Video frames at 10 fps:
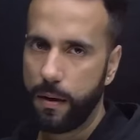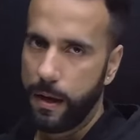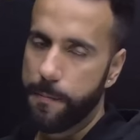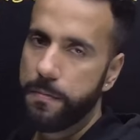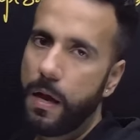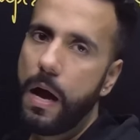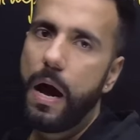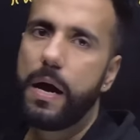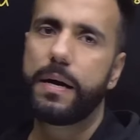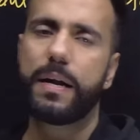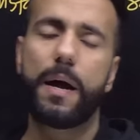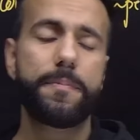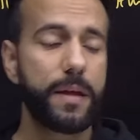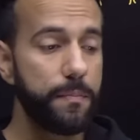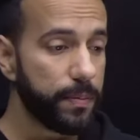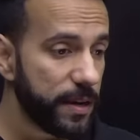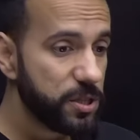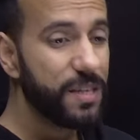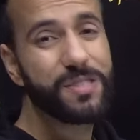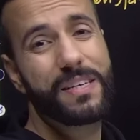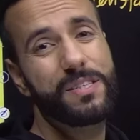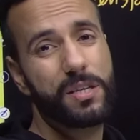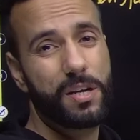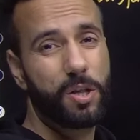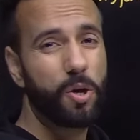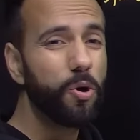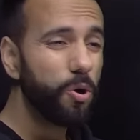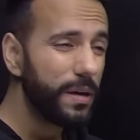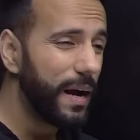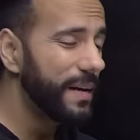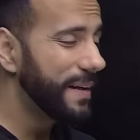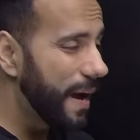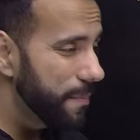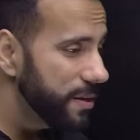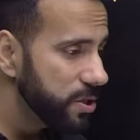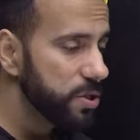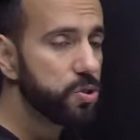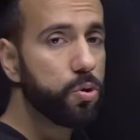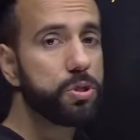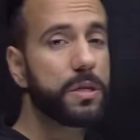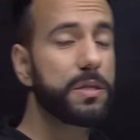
है अगर आप टेम्परेचर चेंज करते हो या डायमेंशंस को चेंज